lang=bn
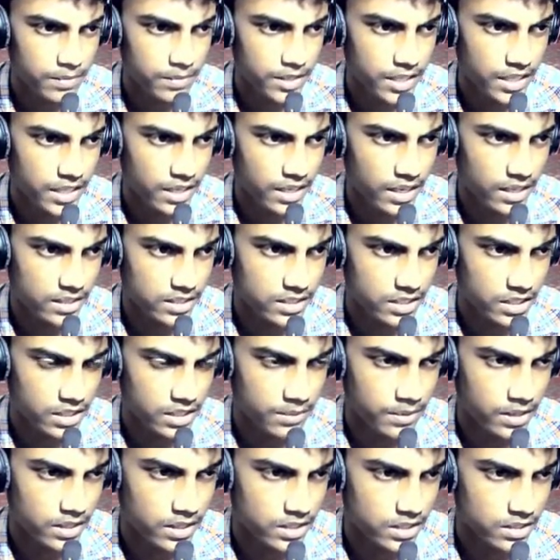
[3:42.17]
ঠিক লাগছে না
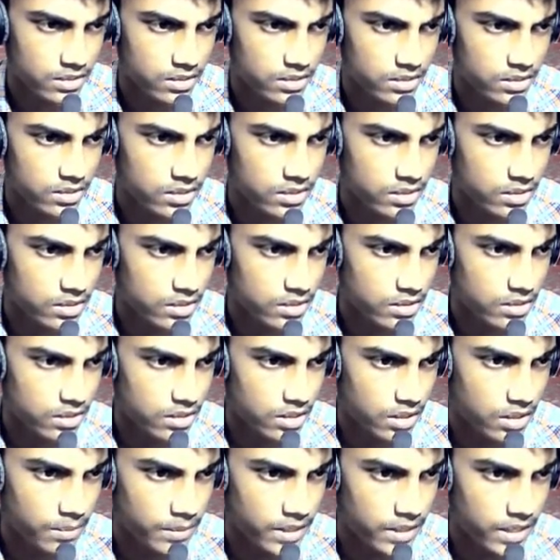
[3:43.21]
আমার কাছে
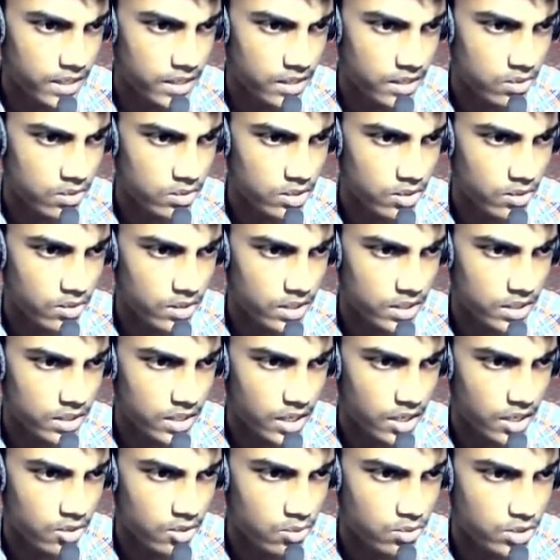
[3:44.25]
আমার এখানে কোথাও একটা
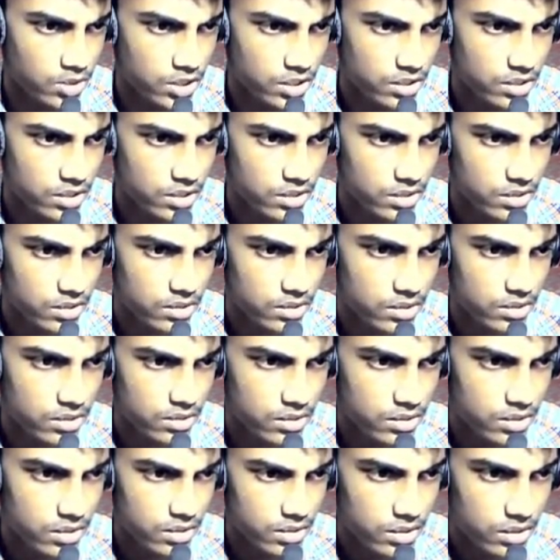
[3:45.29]
দাঁড়ানো উচিত
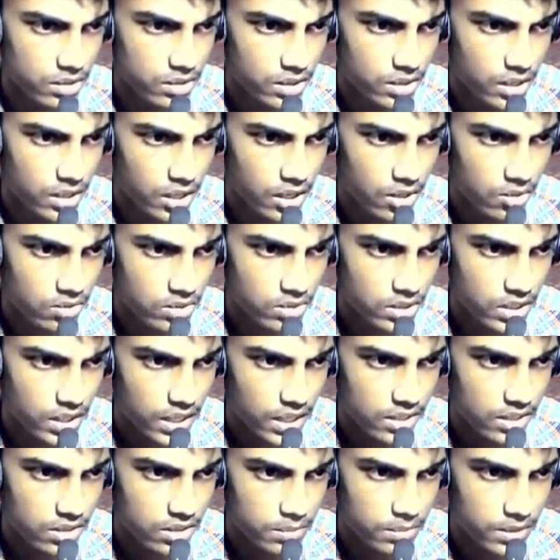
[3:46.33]
দাঁড়ানোর
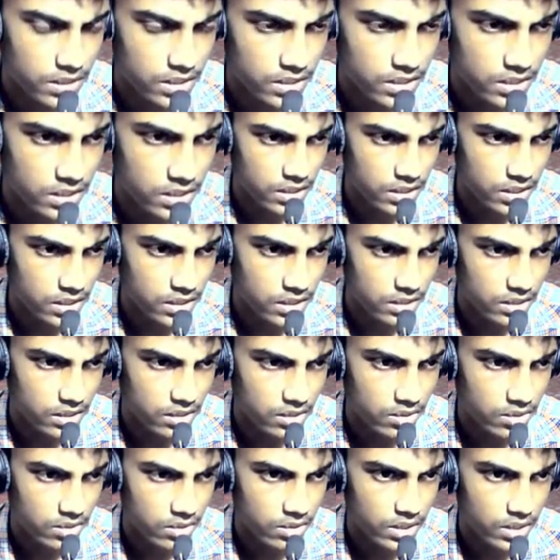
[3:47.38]
জায়গায় তো পাচ্ছি ঠিকঠাক
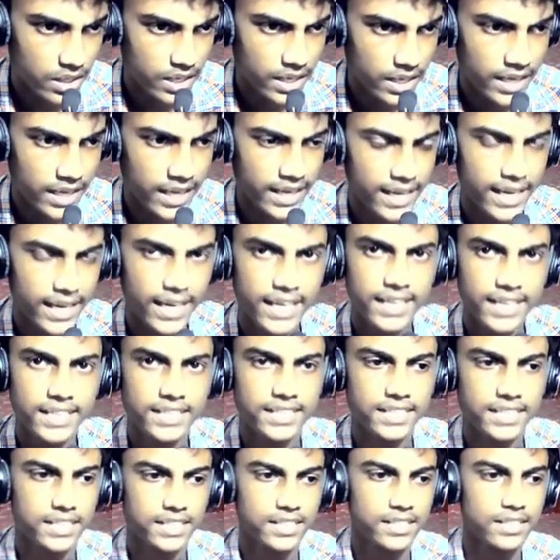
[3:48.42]
ওকে
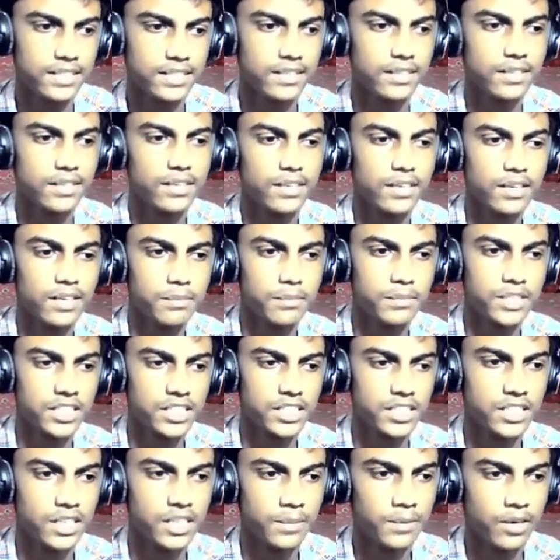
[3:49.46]
গাইস
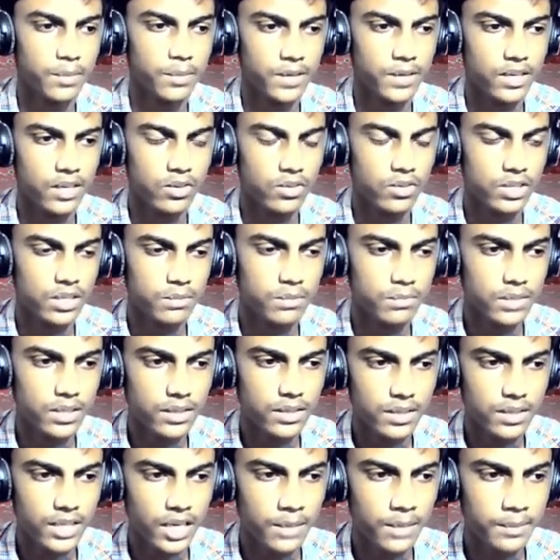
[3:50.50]
বৃষ্টি থামার অপেক্ষা করি আমরা
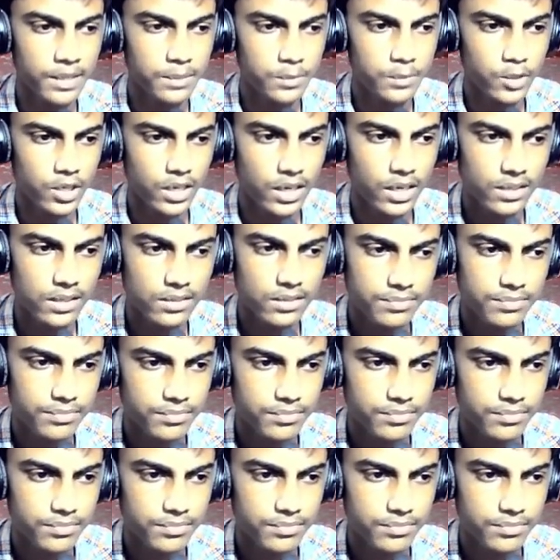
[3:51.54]
হেলমেট পরে নিই